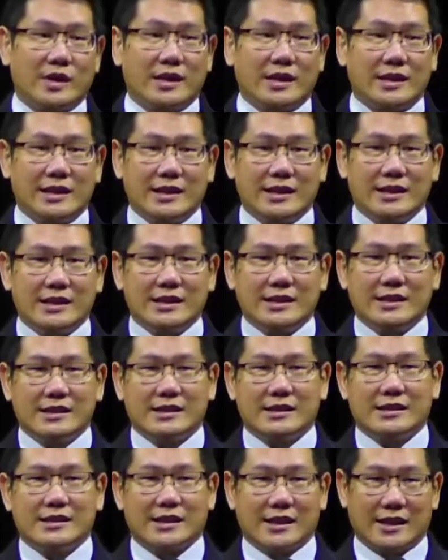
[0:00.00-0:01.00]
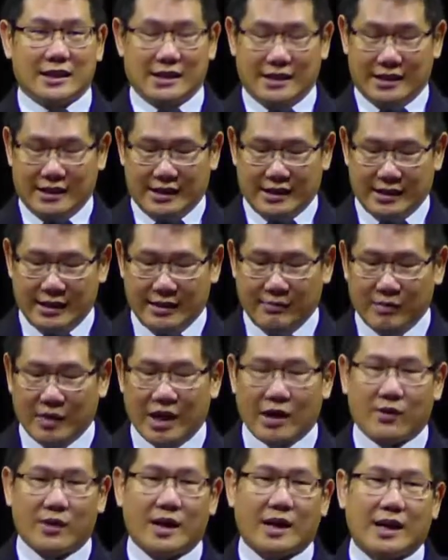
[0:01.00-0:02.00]
ini ya, dia
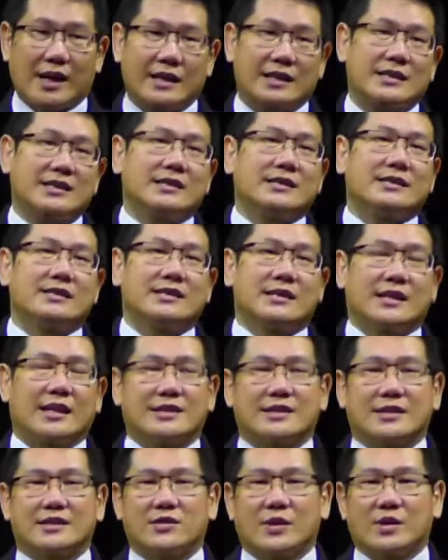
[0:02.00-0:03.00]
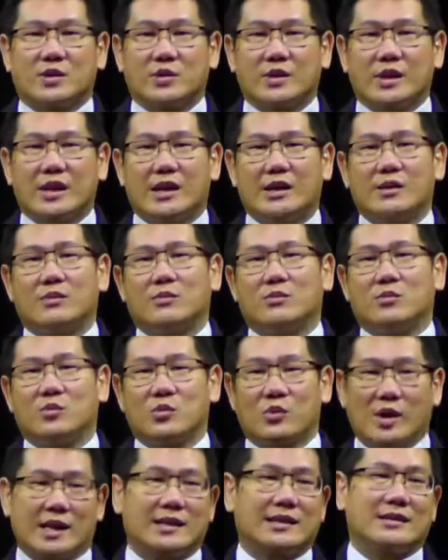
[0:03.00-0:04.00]
menawarkan segala sesuatunya
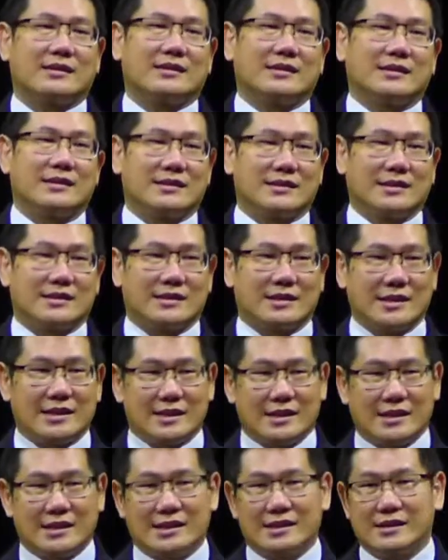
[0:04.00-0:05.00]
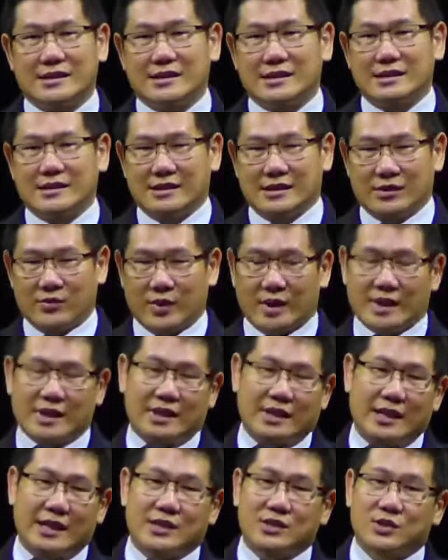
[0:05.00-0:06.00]
buat si
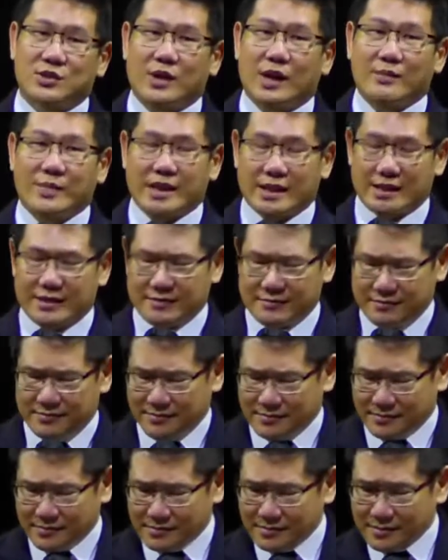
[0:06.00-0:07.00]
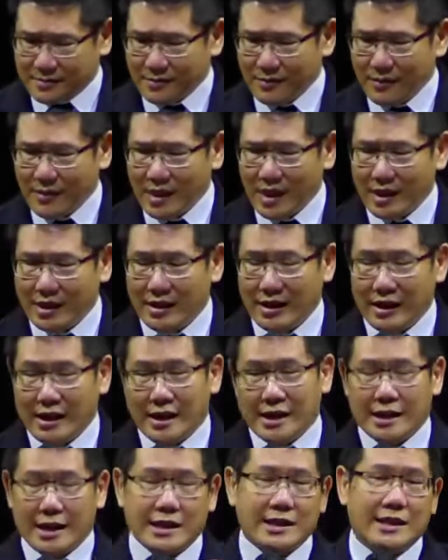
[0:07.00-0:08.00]
gadis sulam ini.
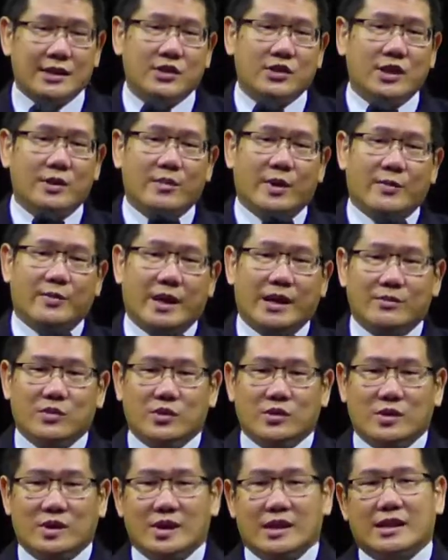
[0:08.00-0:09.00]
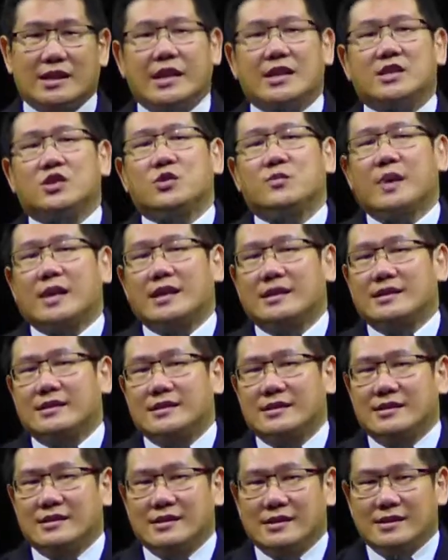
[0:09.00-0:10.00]
Dan tentunya Bapak Ibu nggak cuman